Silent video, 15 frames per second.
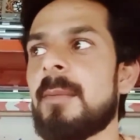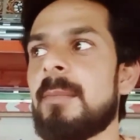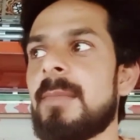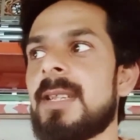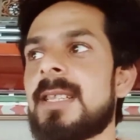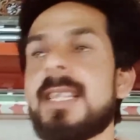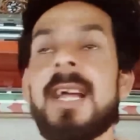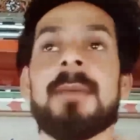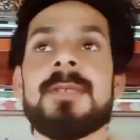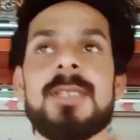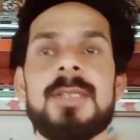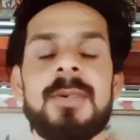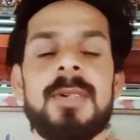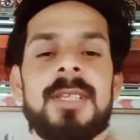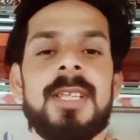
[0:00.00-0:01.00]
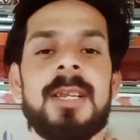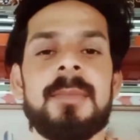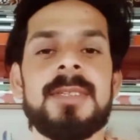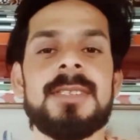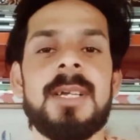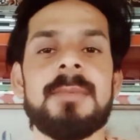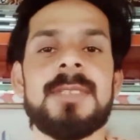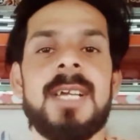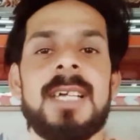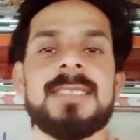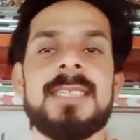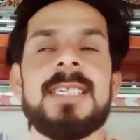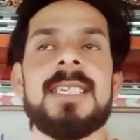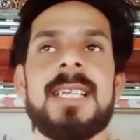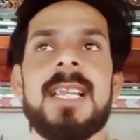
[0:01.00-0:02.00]
मिलते हैं आपसे थोड़ी देर में जब यहाँ
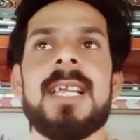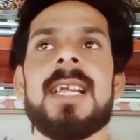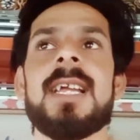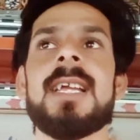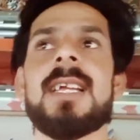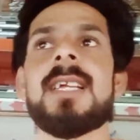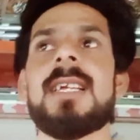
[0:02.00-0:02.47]
से निकलेंगे